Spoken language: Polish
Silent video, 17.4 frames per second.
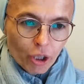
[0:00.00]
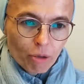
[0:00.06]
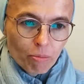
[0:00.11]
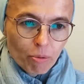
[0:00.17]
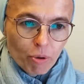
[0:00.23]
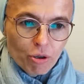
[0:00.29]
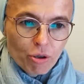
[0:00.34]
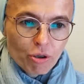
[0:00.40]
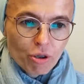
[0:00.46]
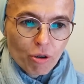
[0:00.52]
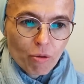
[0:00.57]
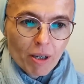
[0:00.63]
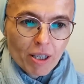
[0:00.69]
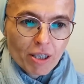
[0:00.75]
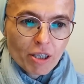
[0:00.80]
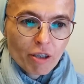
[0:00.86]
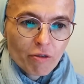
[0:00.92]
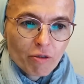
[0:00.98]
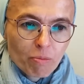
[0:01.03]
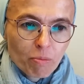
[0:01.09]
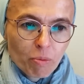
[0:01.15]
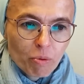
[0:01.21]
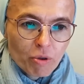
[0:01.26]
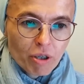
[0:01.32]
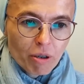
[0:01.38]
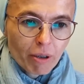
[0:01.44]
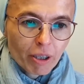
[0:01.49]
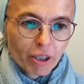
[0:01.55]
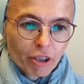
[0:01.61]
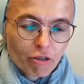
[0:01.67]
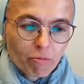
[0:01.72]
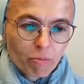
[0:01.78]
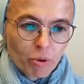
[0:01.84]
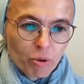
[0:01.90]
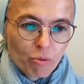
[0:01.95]
i prosząc o łaskę
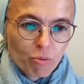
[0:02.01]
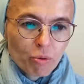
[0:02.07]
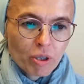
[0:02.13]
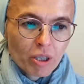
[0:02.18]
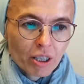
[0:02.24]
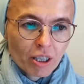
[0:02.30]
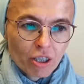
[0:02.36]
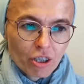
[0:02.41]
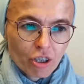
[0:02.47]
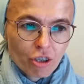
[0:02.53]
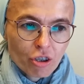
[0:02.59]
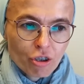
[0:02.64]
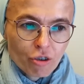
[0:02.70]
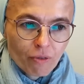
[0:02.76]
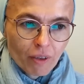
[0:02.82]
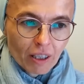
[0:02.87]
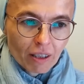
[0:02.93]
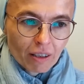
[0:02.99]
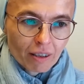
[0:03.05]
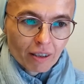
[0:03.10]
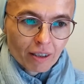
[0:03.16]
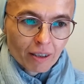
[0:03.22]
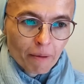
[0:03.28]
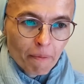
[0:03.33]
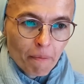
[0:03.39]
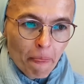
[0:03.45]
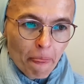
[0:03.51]
współdziałania w posłudze na rzecz świętych.